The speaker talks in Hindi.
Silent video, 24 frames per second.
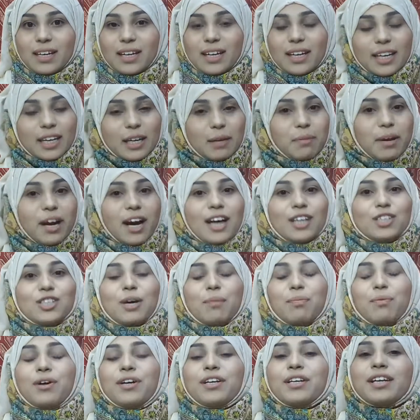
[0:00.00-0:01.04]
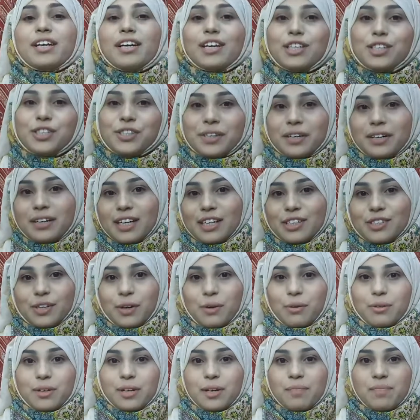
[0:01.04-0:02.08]
लेकिन मैं आज आपको इनक्रेज करना
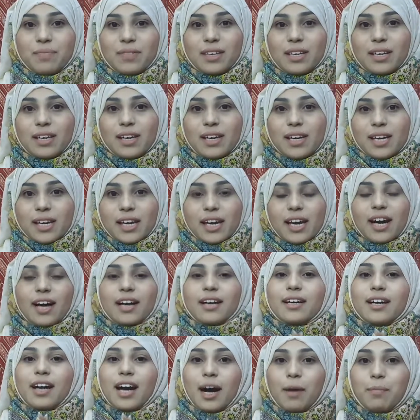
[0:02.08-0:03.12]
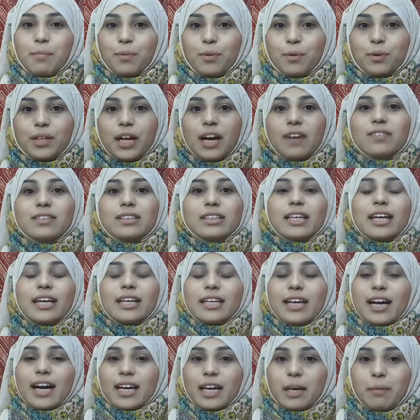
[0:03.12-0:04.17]
चाहूँगी कि अगर आप खुदाउन के
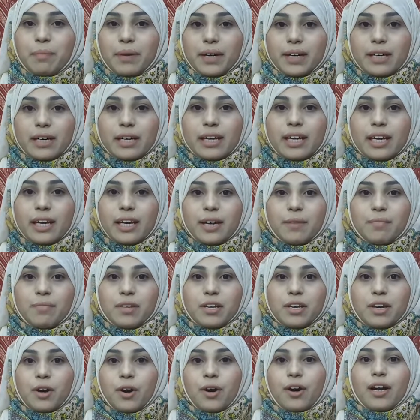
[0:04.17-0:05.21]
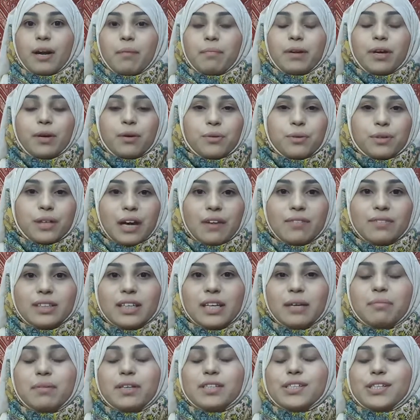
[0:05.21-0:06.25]
लिए आगे बढ़ रहे हैं और अपने खुदाउन
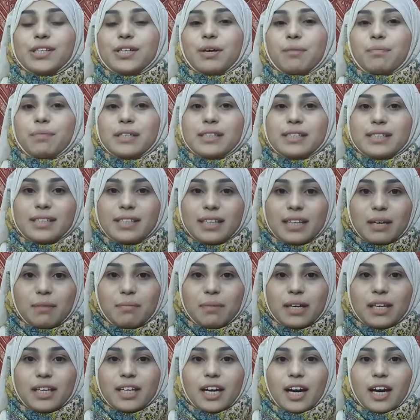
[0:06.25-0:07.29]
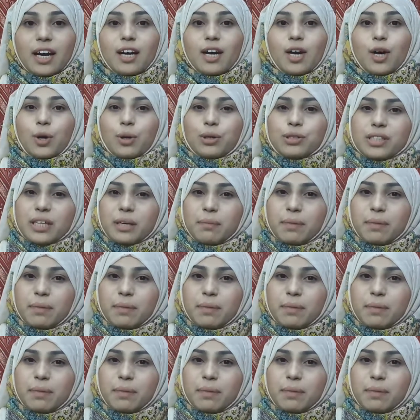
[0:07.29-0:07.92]
की मर्जी को अपनी जिंदगी में लिया उसकी